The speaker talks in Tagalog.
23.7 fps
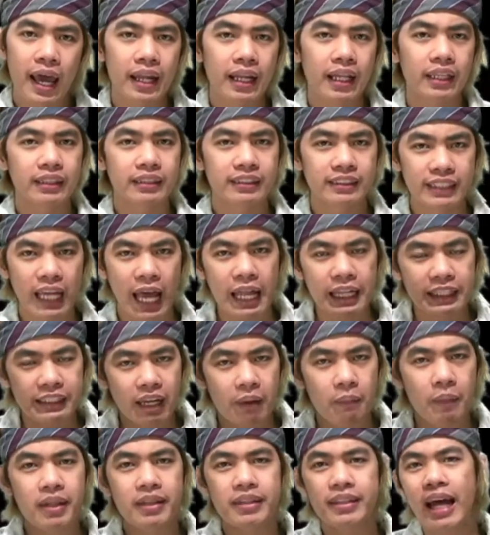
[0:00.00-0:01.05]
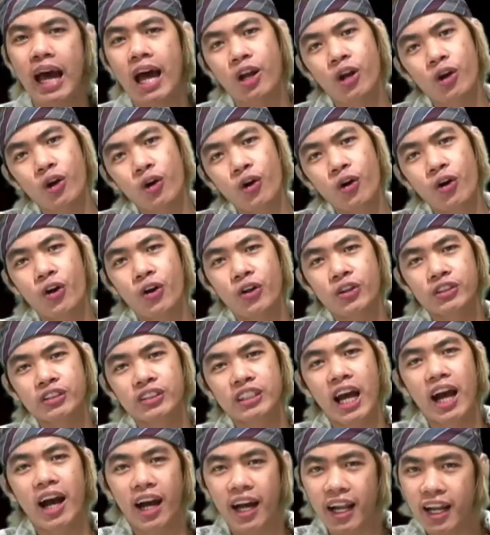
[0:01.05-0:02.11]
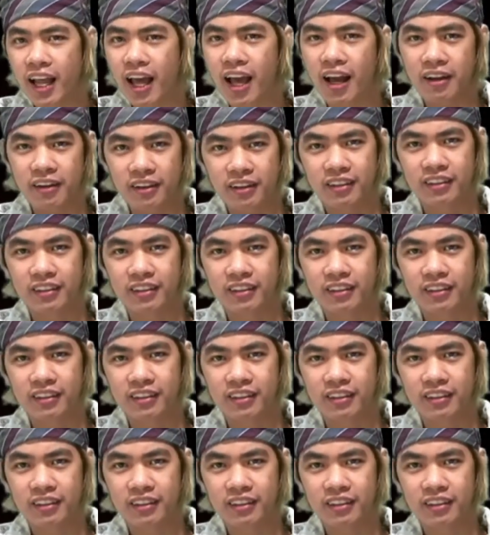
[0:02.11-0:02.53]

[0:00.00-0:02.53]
At saan ka man naroon, diyan ka lang.